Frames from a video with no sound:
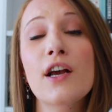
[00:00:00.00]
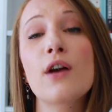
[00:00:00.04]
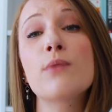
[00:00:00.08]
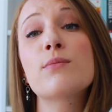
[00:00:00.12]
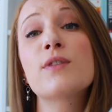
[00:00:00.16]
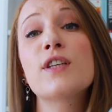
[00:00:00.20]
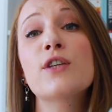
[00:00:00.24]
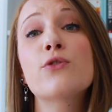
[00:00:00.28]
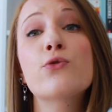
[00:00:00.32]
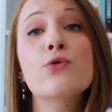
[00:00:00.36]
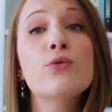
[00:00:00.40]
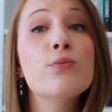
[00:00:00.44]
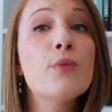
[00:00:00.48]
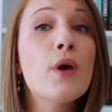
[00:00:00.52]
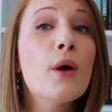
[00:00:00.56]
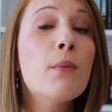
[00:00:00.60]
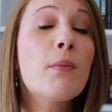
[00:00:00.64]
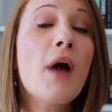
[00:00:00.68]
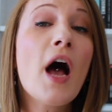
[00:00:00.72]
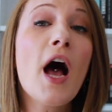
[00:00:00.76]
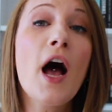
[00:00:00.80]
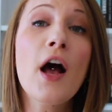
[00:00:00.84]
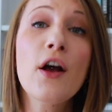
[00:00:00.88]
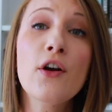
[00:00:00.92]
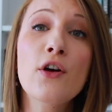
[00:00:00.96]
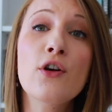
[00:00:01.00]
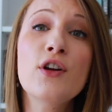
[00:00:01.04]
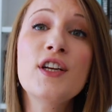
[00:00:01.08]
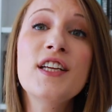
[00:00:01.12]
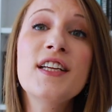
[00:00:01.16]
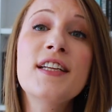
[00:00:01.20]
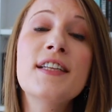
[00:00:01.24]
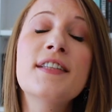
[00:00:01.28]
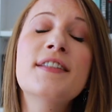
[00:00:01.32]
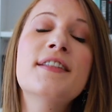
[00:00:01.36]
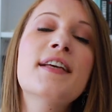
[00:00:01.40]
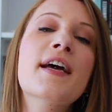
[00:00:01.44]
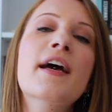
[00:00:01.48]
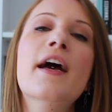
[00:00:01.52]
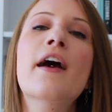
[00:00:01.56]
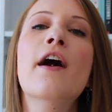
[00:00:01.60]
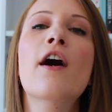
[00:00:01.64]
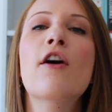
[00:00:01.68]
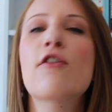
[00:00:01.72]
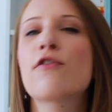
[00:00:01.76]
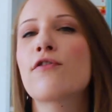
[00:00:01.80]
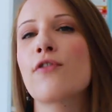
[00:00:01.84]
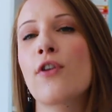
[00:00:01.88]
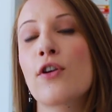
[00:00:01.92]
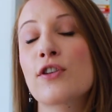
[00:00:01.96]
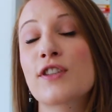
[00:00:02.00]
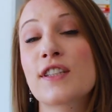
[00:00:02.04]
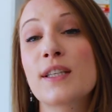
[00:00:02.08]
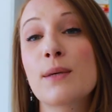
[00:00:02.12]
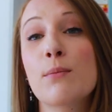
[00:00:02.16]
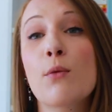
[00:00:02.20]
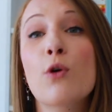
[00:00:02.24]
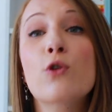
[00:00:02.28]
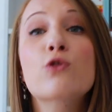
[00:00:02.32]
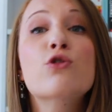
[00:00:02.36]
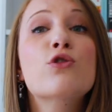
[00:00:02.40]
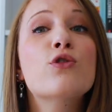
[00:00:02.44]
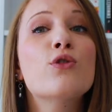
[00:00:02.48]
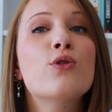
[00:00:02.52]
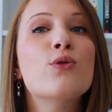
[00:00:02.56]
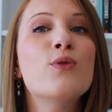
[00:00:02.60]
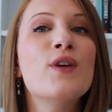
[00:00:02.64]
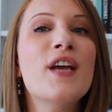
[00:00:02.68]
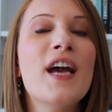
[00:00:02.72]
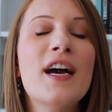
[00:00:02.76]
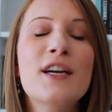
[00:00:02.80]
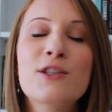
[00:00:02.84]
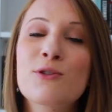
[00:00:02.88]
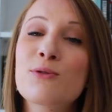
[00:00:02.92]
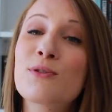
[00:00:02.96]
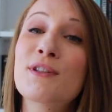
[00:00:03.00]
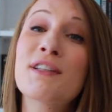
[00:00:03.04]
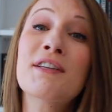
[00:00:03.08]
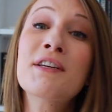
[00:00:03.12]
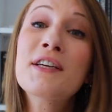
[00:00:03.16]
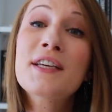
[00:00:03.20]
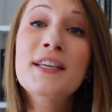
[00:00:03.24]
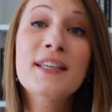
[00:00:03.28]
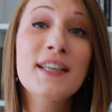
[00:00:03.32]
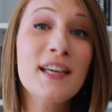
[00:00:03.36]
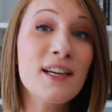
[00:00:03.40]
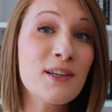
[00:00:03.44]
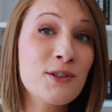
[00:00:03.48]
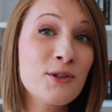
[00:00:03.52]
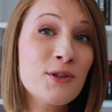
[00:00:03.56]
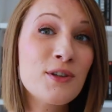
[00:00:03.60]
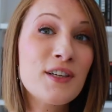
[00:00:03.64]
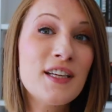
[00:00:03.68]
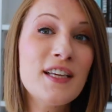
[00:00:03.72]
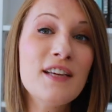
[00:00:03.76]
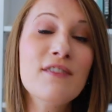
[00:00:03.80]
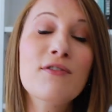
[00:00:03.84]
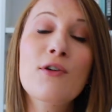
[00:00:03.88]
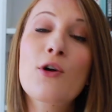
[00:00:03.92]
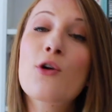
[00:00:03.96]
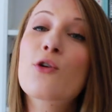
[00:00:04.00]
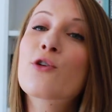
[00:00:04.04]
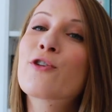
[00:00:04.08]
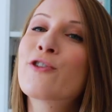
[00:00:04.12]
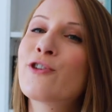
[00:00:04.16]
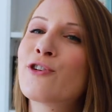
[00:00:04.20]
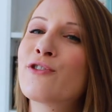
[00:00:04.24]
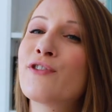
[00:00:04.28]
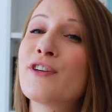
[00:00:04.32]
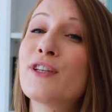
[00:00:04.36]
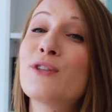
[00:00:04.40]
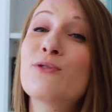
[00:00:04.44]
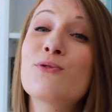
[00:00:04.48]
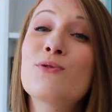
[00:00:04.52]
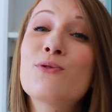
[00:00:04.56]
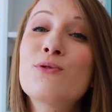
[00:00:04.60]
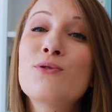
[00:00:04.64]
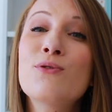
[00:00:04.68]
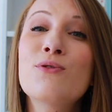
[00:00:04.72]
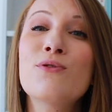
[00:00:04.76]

comme c'est tout de même un colis littéraire, forcément, je lui ai ajouté quelques livres que je vais donc